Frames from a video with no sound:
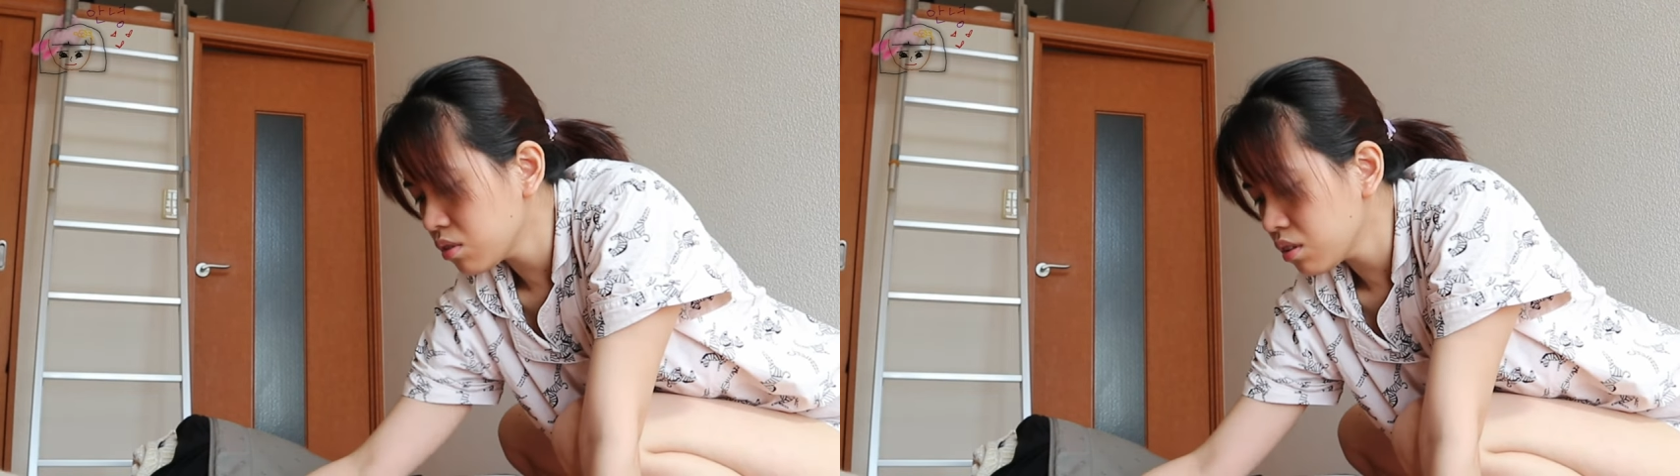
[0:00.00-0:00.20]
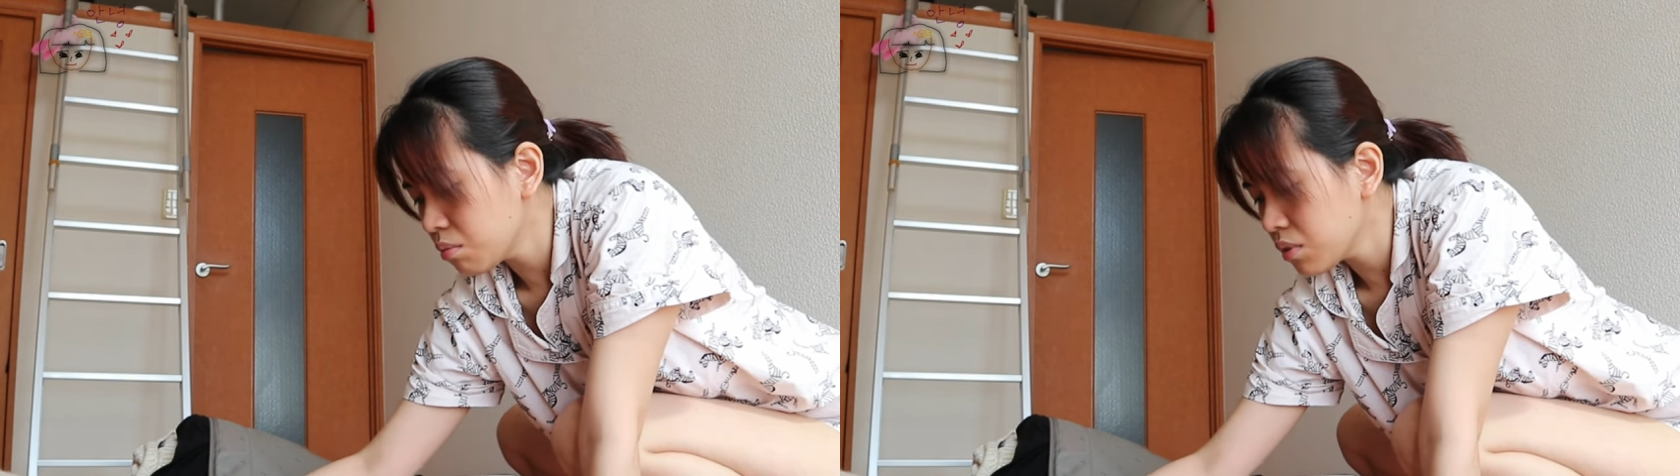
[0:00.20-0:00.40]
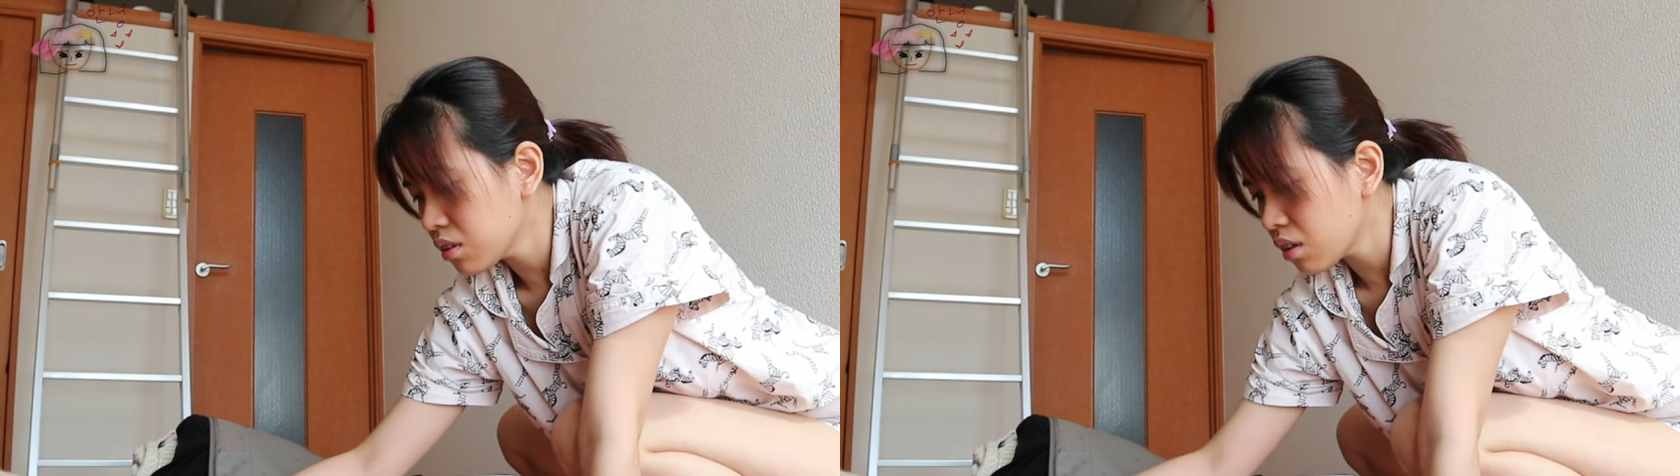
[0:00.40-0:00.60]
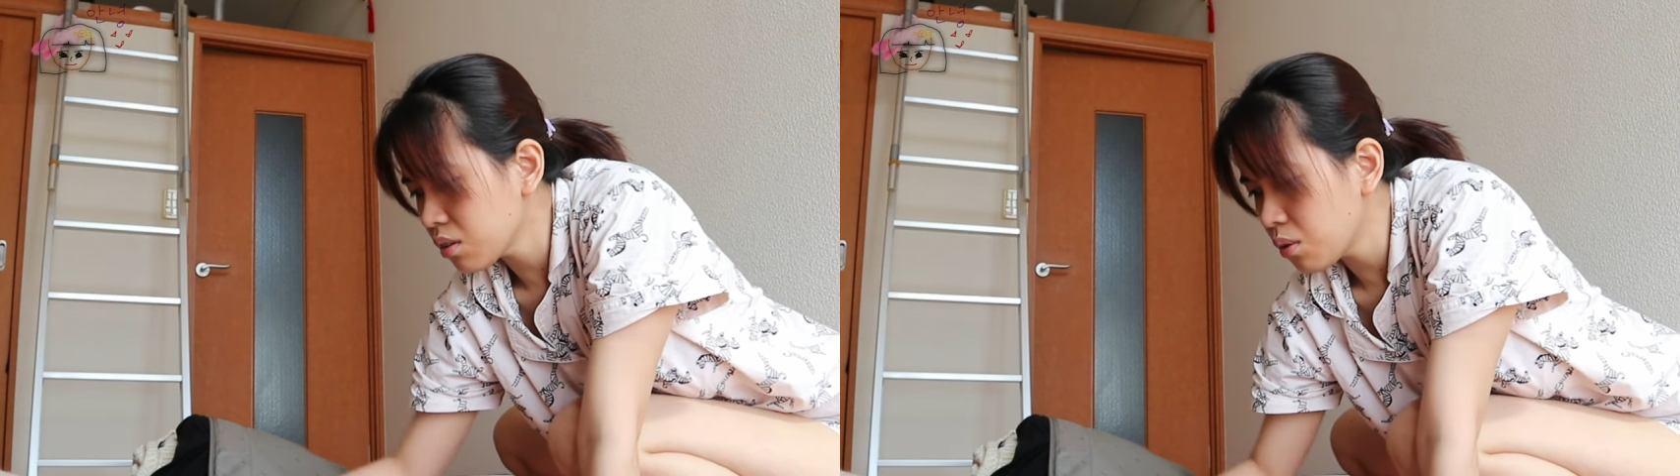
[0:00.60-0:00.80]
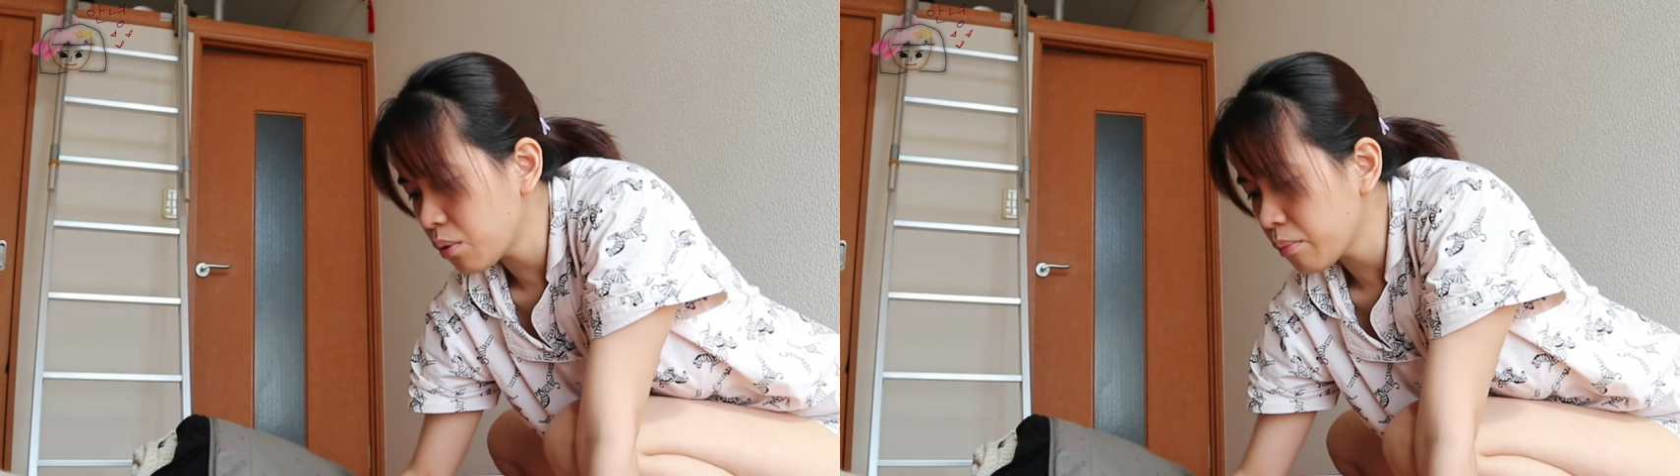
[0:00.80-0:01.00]
hindi naman sa
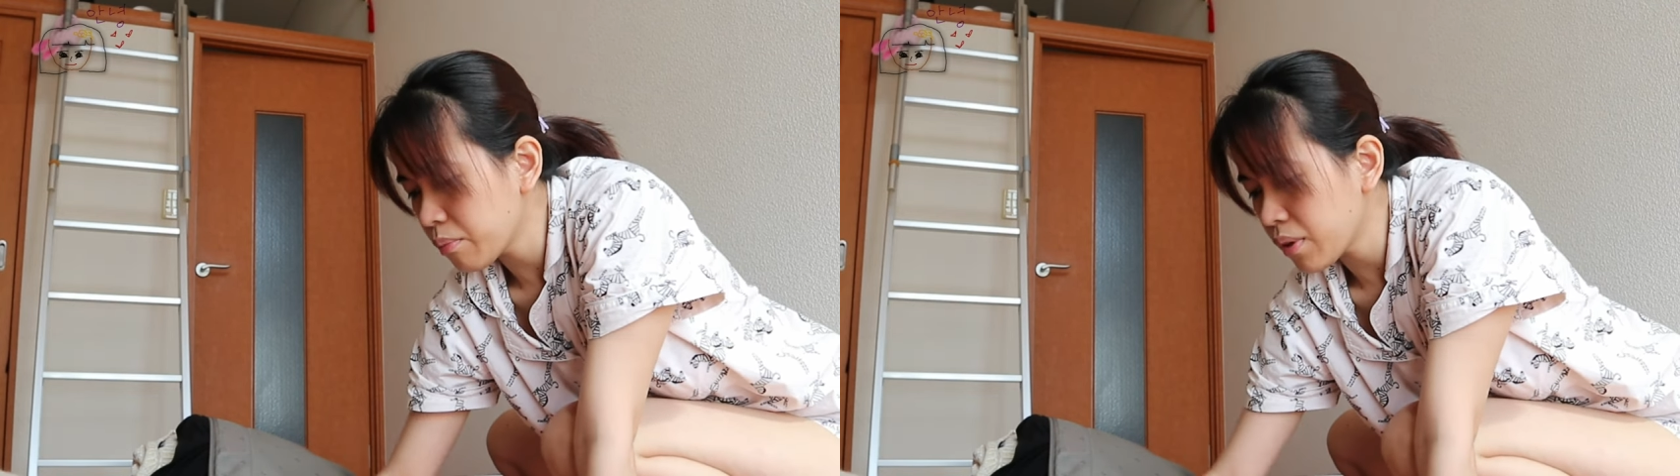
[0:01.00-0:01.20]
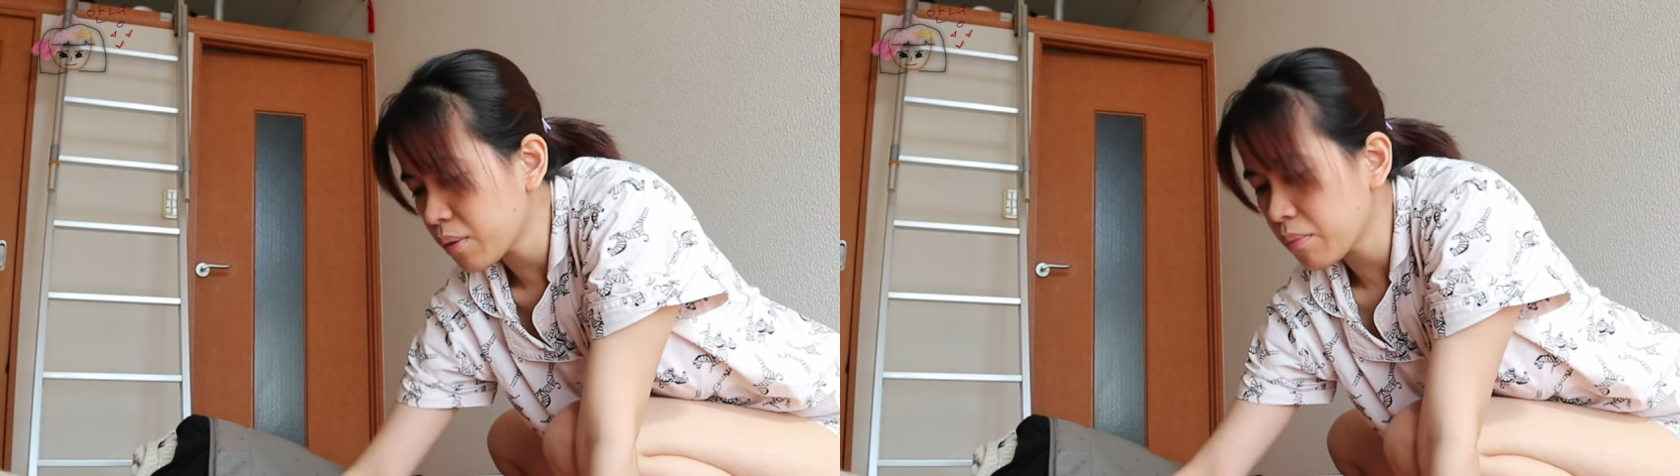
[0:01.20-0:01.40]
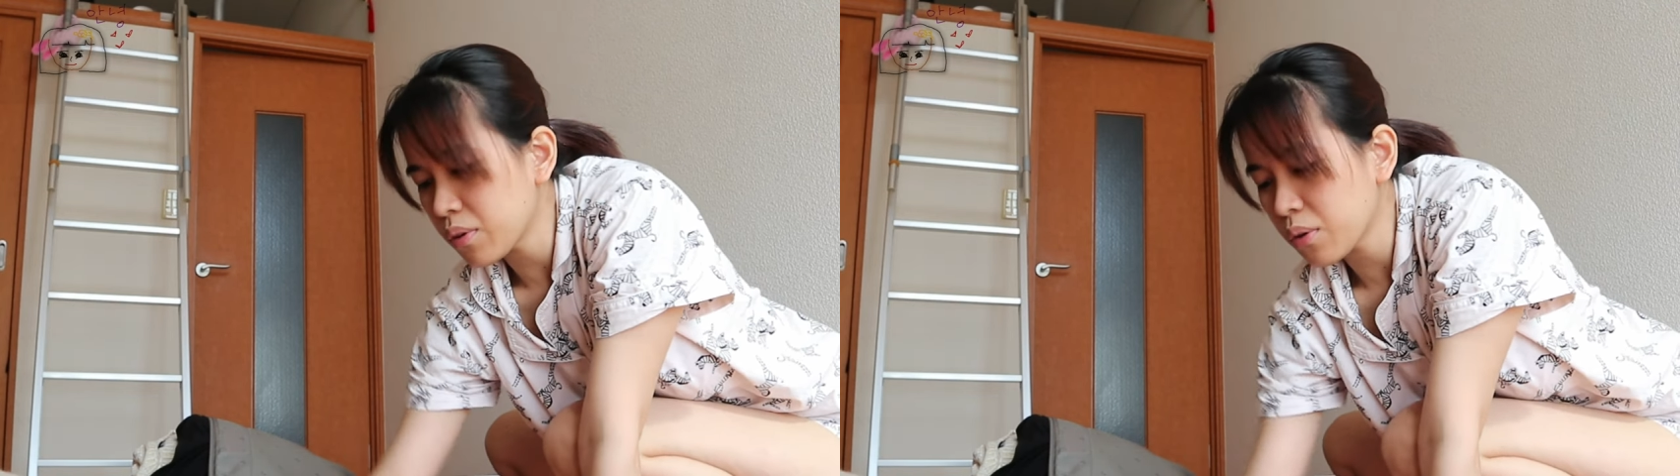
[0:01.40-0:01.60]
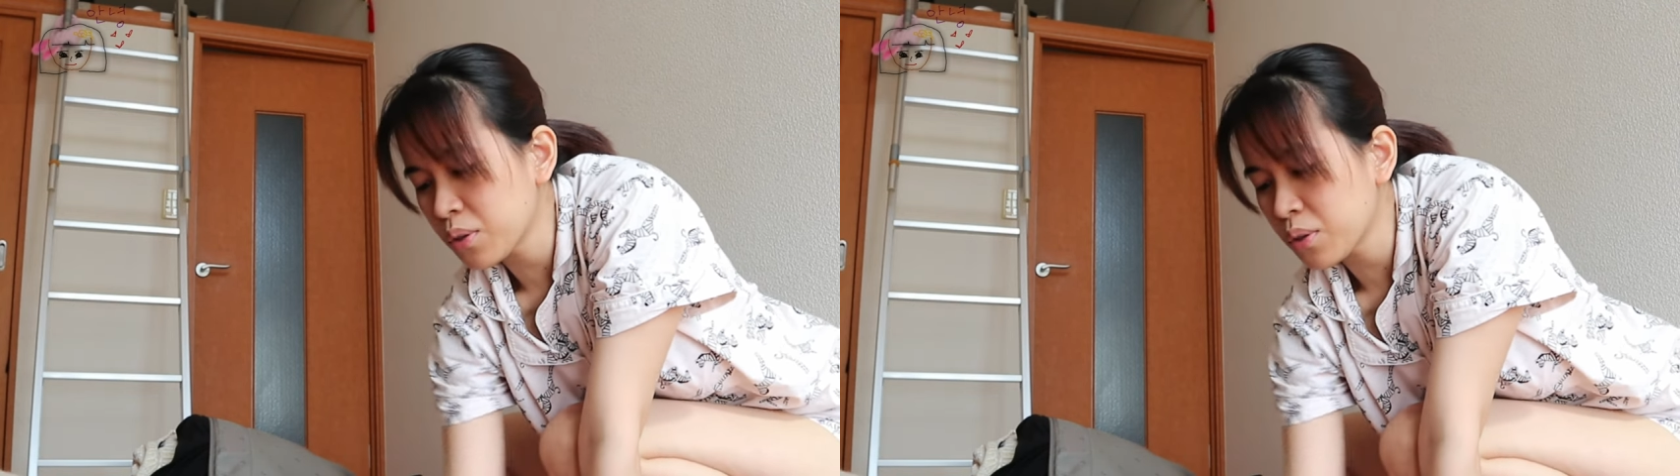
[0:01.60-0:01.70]
kino-compare, pero